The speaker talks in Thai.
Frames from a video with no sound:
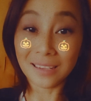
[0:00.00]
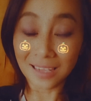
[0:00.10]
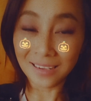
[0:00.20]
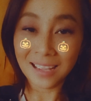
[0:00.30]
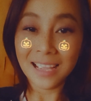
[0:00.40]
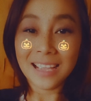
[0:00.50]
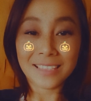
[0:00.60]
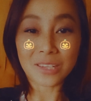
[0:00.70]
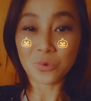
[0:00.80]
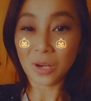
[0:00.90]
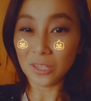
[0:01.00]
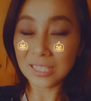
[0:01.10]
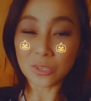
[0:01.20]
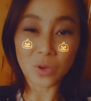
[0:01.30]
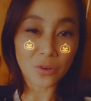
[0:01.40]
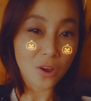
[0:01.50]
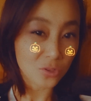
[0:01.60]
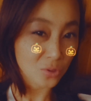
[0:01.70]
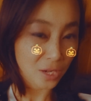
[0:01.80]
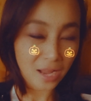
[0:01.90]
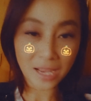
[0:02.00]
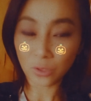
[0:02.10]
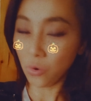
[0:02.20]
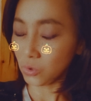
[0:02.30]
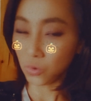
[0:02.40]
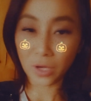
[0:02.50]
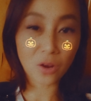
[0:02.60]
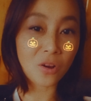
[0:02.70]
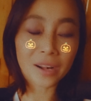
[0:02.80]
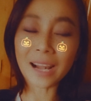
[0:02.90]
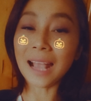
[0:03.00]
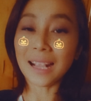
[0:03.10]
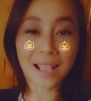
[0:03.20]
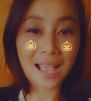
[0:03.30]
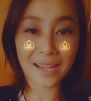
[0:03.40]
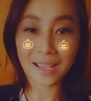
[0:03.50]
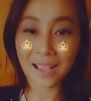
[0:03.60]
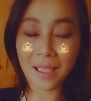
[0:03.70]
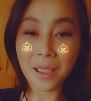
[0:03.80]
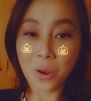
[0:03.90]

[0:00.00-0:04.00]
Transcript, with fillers: ลึกๆจะส่วนลึกส่วนนอกส่วนในทุกส่วนของร่างกายนะคะ